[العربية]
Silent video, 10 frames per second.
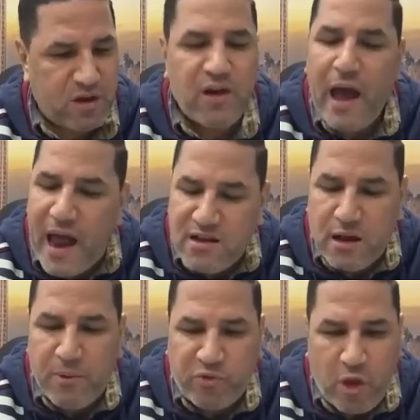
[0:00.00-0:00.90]

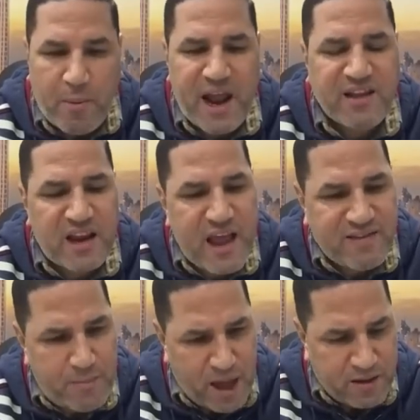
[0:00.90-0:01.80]
قدم الضمانات
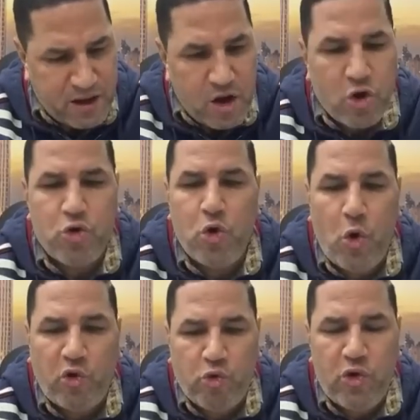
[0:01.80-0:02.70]
اللازمة
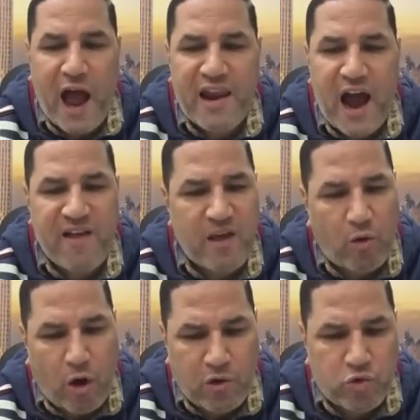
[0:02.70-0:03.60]
للحصول على هذا
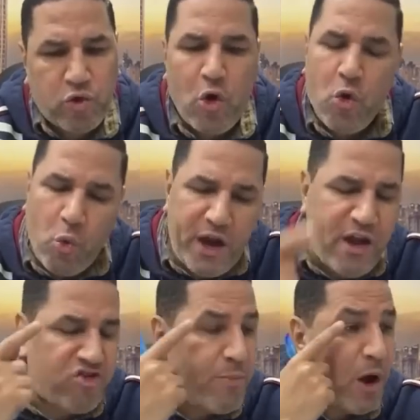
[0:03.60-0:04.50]
القرض واحنا
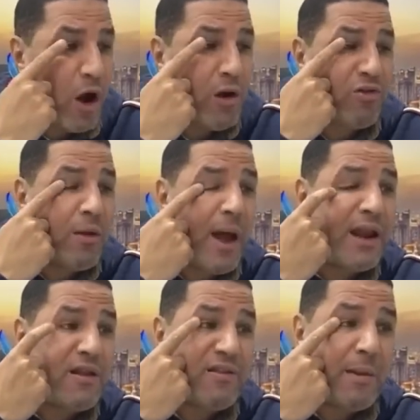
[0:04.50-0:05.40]
شبه خلصناه مع
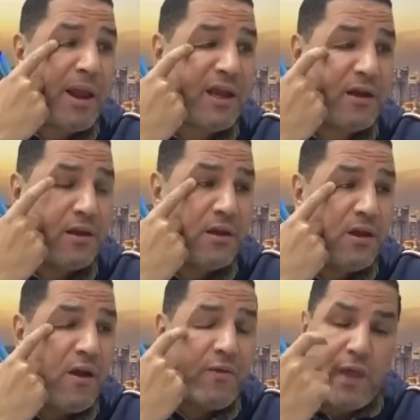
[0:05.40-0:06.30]
نادي الزمالك
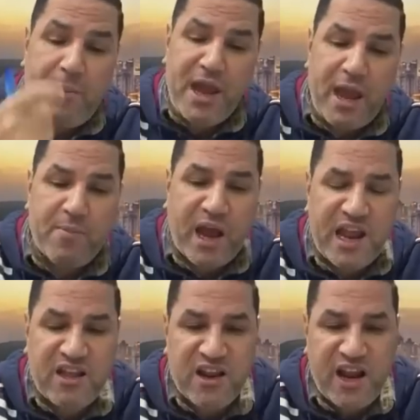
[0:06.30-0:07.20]
طب ايه
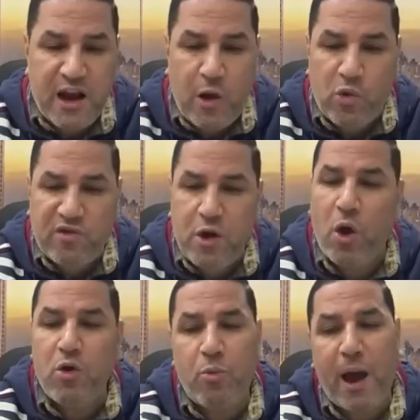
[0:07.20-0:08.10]
امكانيه ان احنا ناخد زيه
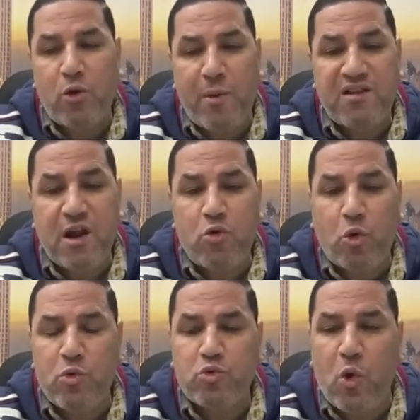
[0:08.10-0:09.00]
قال له معلوماتنا ان
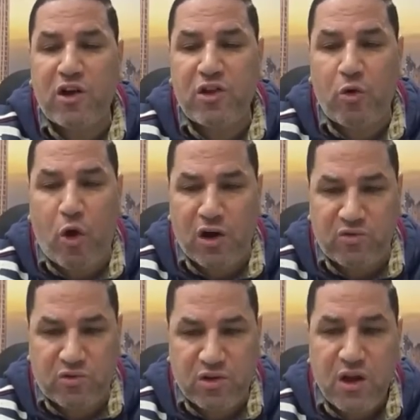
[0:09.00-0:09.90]
كنتوا واخدين
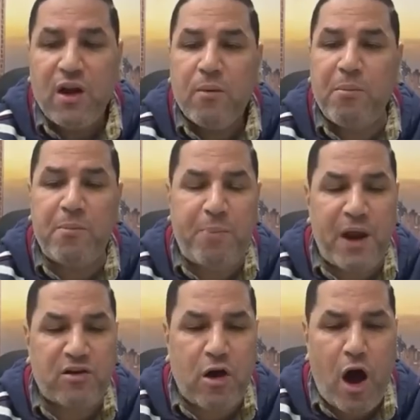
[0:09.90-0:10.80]
قرض من
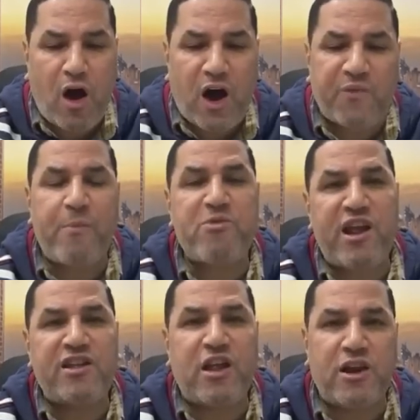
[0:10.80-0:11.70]
بنك اخر فمش
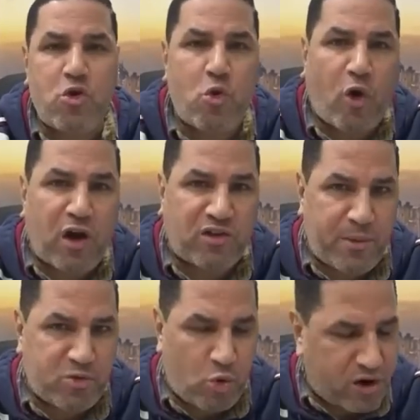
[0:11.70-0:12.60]
هنقدر نديكوا قرض
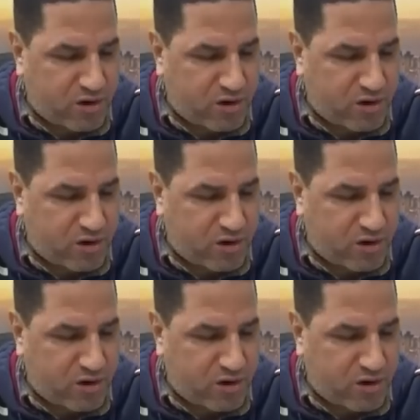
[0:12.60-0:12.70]
بالدولار